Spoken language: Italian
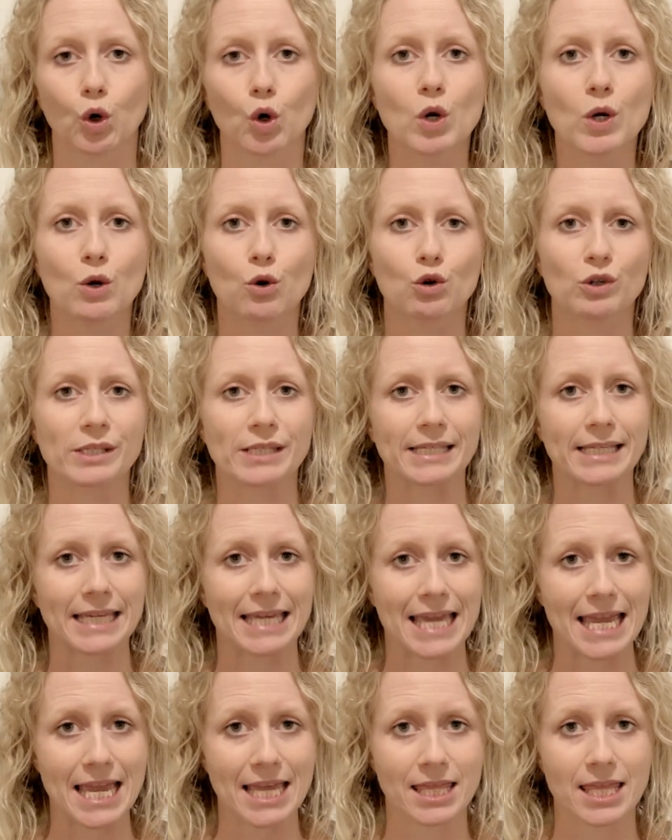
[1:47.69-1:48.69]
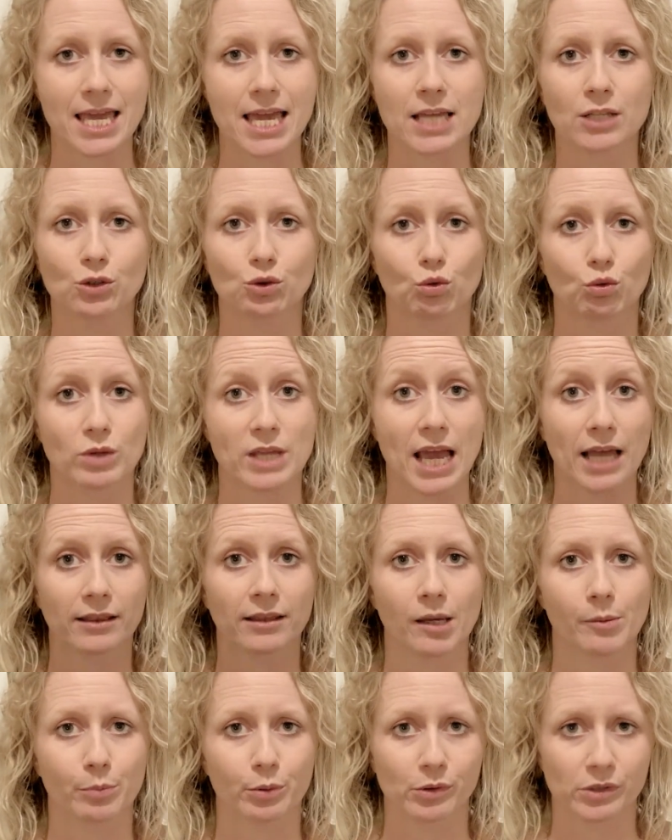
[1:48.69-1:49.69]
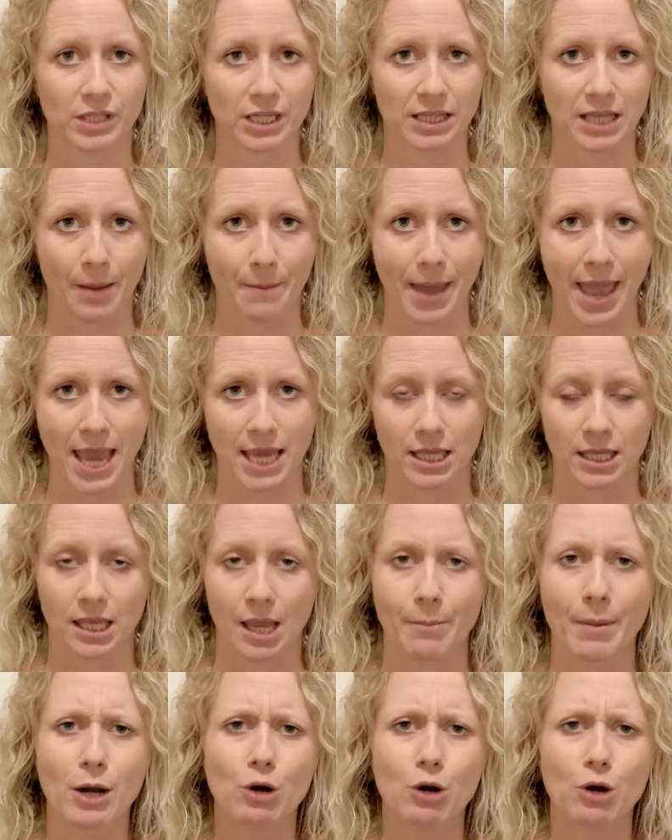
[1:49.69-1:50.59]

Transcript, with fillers: non con schede studiate appositamente,